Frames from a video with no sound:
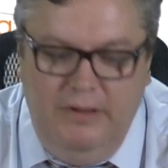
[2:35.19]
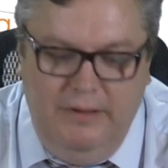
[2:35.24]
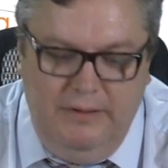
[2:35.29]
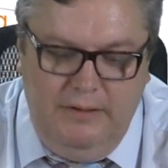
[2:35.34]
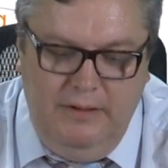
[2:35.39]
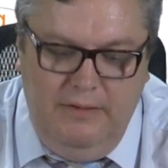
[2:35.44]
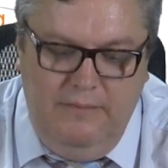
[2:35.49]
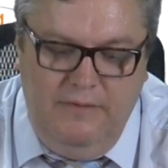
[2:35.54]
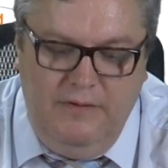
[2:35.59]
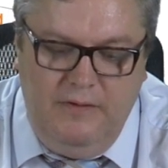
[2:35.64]

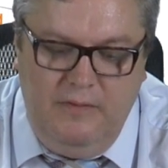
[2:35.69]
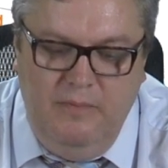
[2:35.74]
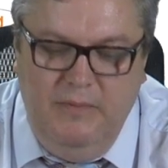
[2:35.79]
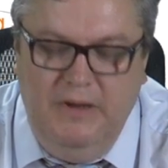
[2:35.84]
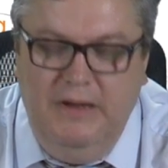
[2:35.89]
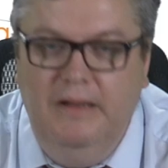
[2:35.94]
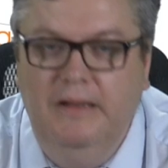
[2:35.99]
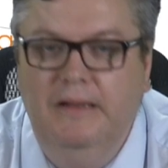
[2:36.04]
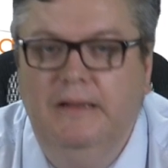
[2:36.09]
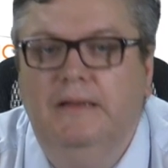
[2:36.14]
это
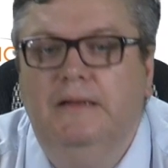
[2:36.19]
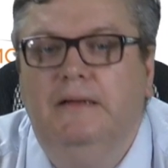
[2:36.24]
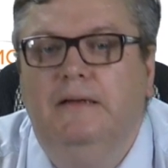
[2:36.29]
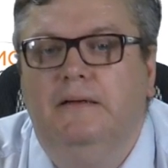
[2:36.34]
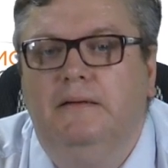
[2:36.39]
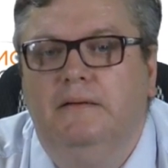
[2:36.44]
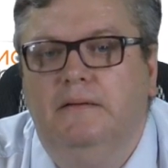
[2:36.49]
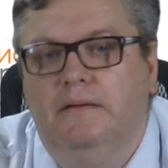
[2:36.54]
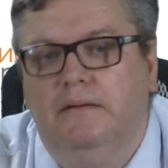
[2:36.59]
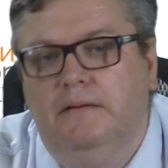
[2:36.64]
весьма
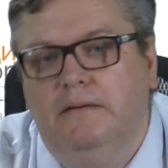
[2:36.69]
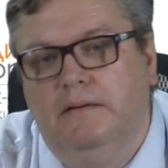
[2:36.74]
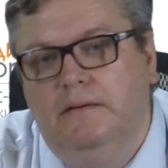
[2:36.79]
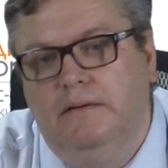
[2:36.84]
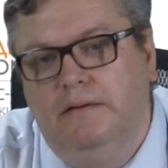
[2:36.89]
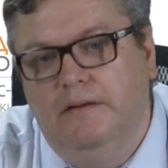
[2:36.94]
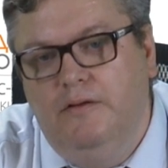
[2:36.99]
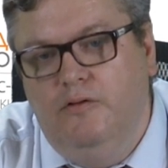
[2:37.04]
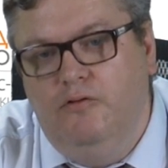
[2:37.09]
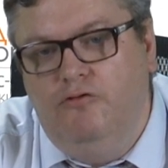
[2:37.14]
э,
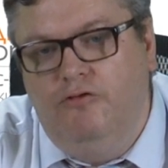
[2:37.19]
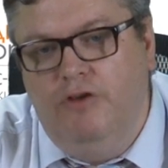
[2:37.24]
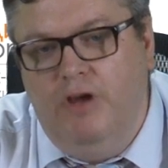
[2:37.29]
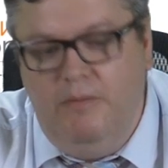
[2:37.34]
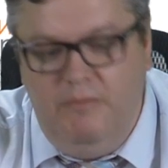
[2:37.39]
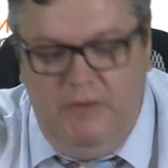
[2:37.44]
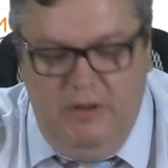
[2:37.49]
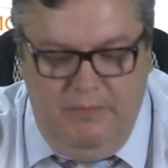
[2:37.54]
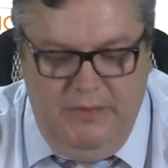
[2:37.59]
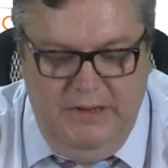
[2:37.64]

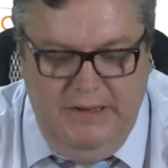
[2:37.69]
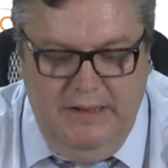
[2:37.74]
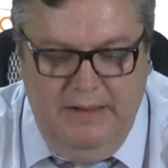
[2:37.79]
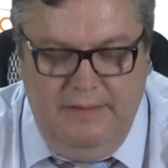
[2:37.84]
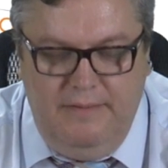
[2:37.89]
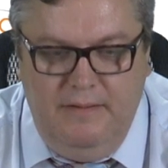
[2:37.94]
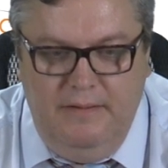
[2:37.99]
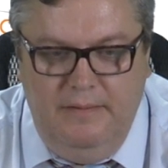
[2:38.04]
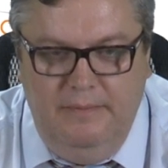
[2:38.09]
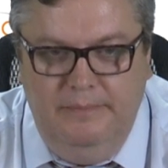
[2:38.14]
изучаемое
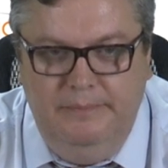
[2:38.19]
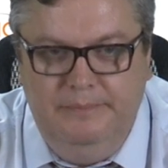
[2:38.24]
понятие.